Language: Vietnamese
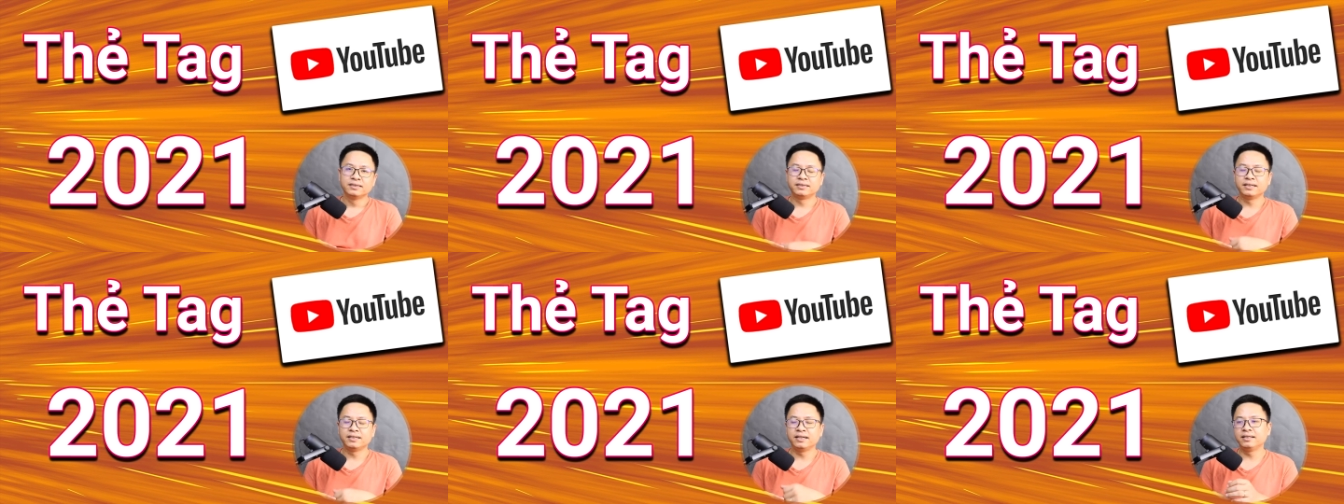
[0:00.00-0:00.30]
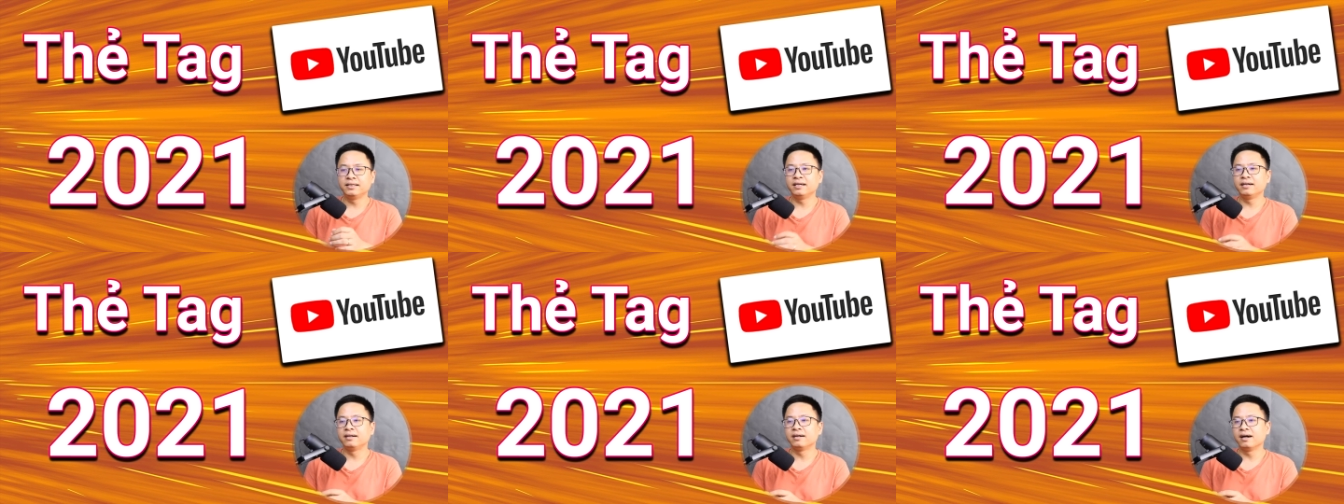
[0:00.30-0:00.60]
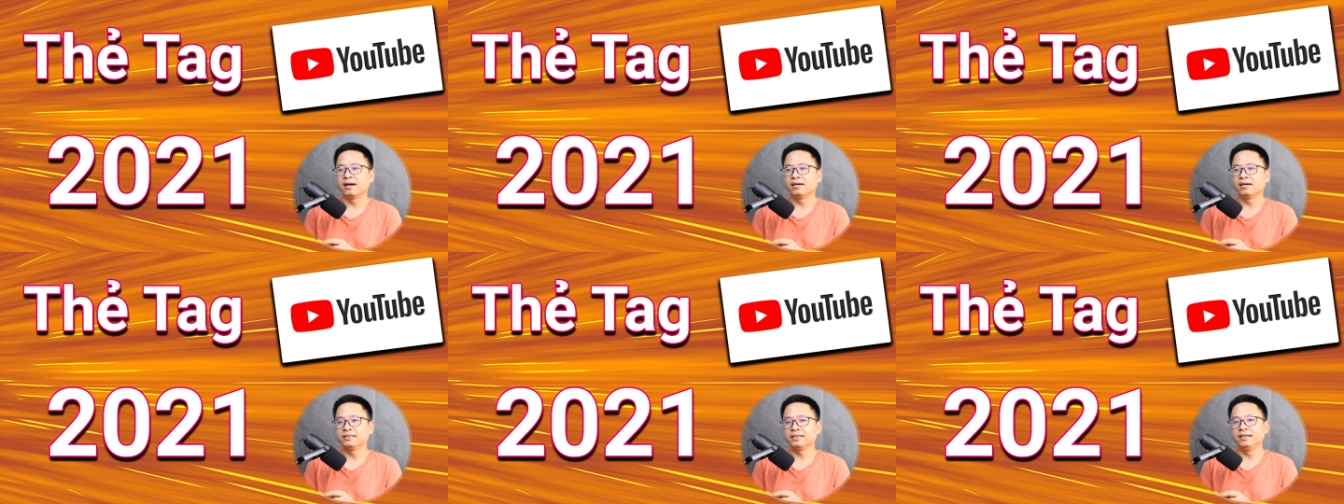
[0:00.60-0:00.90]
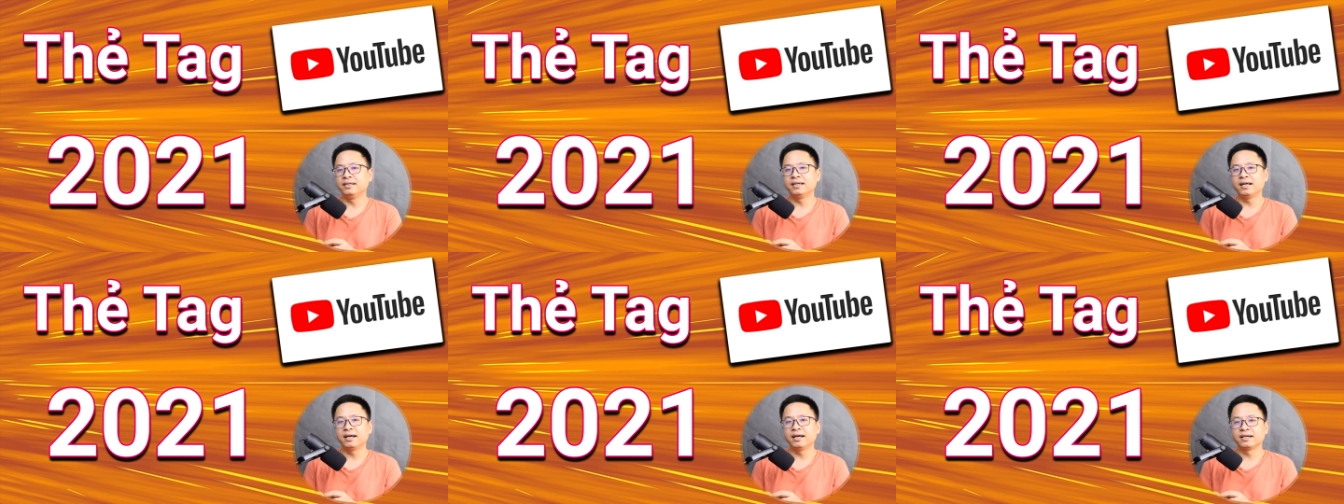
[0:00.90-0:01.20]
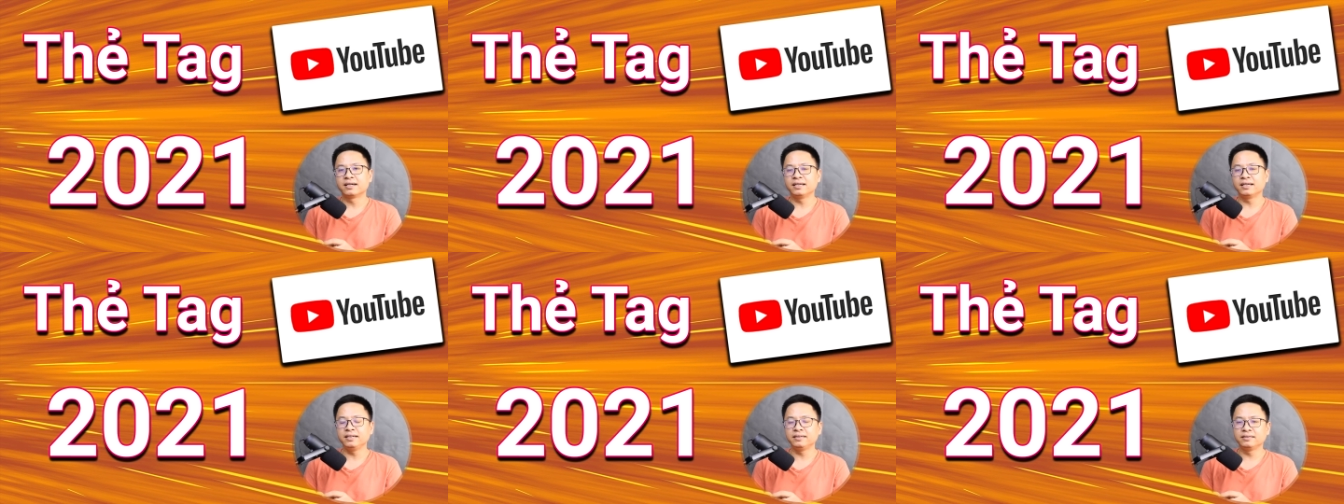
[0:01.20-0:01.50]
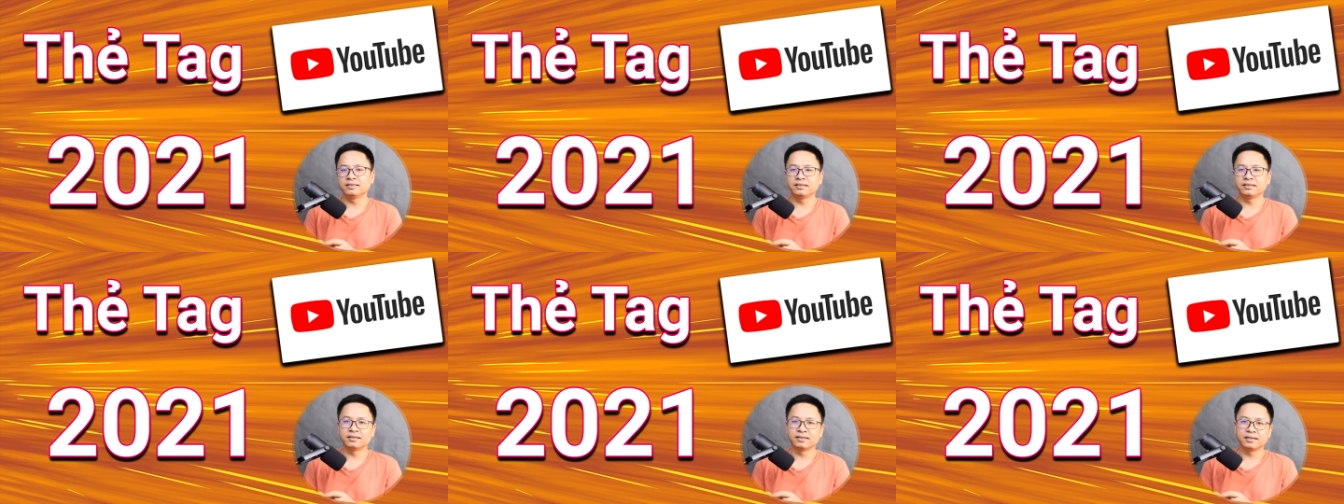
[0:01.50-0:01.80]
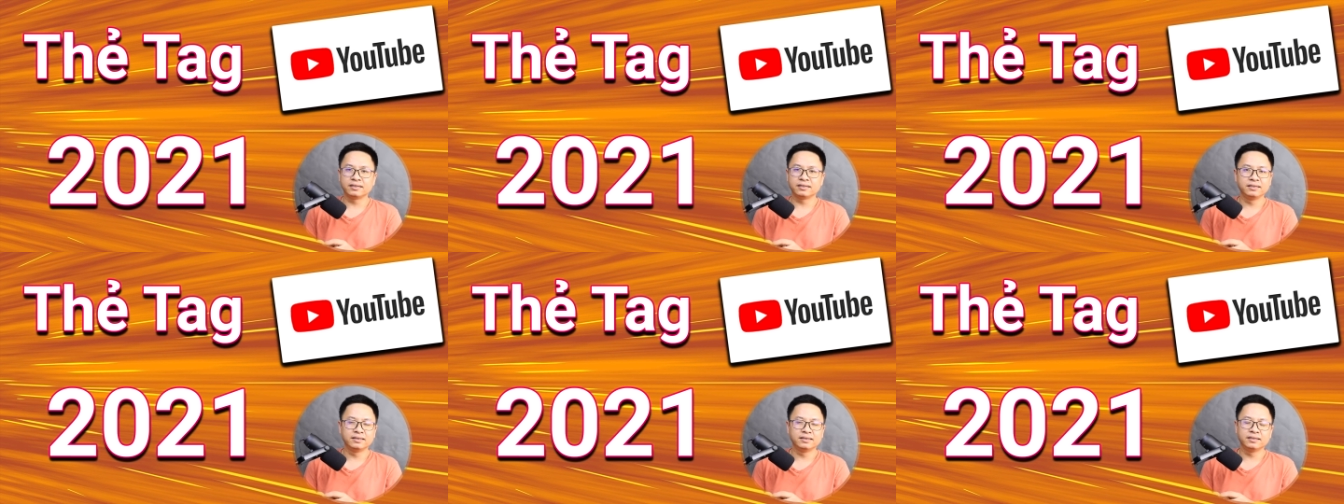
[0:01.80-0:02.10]
CTR, tỷ lệ click,
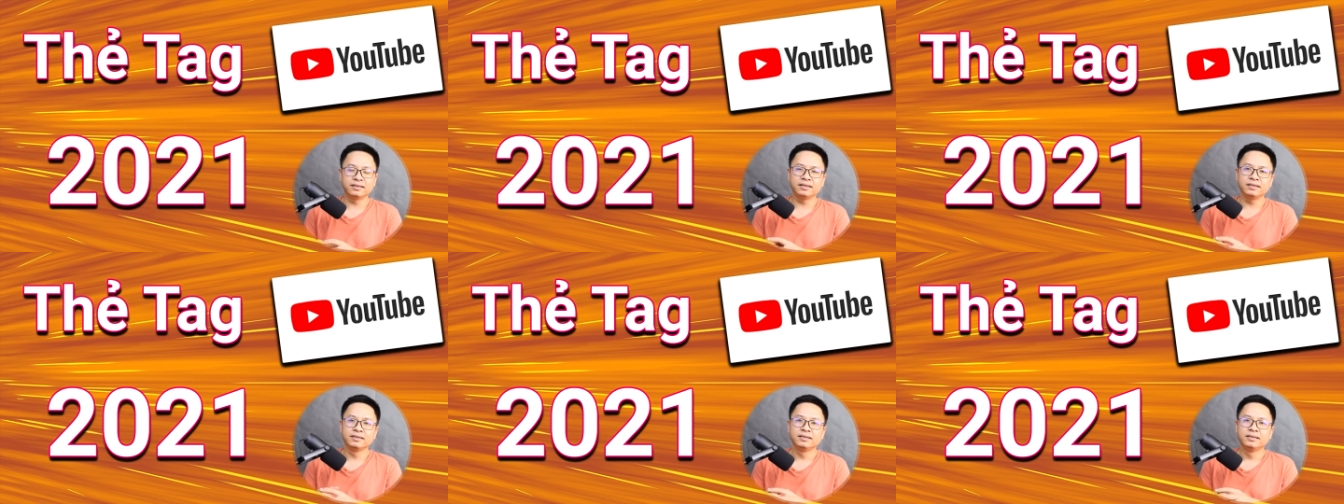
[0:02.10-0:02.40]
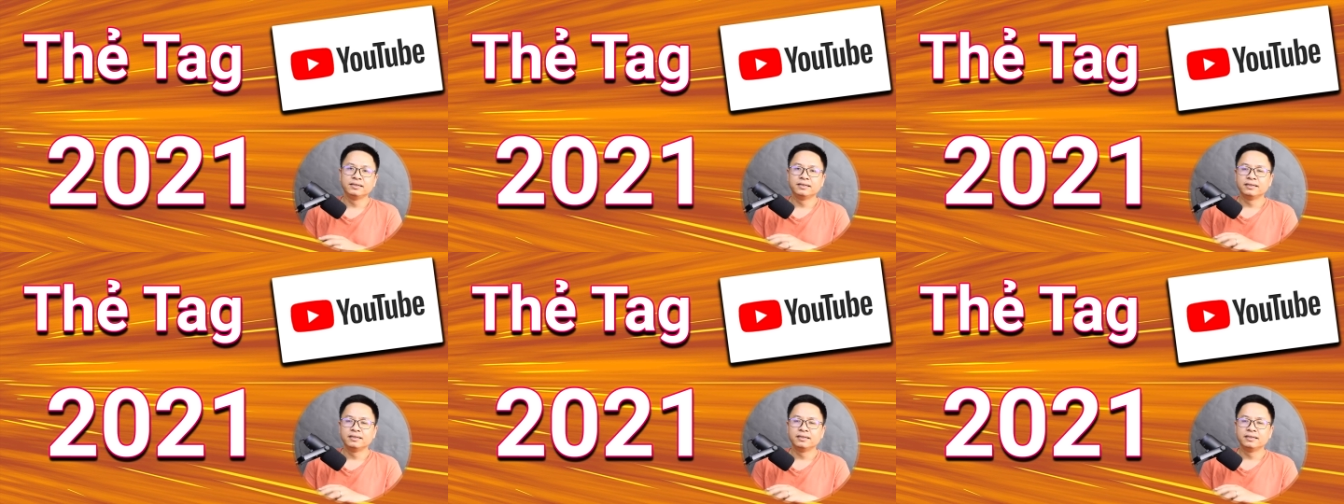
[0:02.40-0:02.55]
các thứ ấy.